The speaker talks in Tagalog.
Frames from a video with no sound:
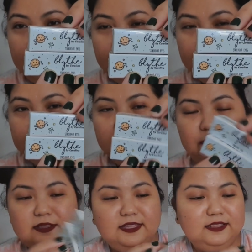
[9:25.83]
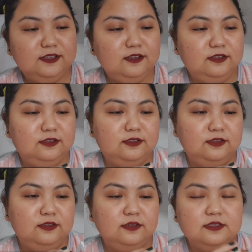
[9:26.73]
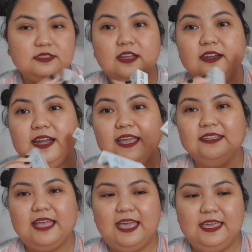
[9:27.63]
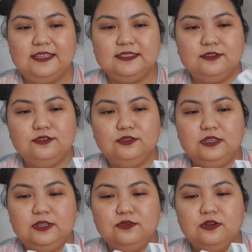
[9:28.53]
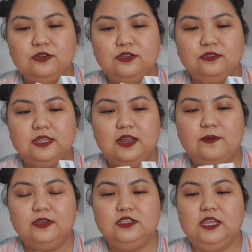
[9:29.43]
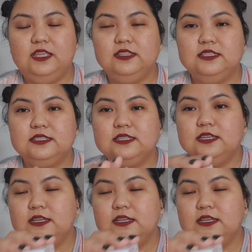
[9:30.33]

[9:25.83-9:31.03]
anong tawag dito? Starlight Eyes. So, kinuha ko yung dalawang shades.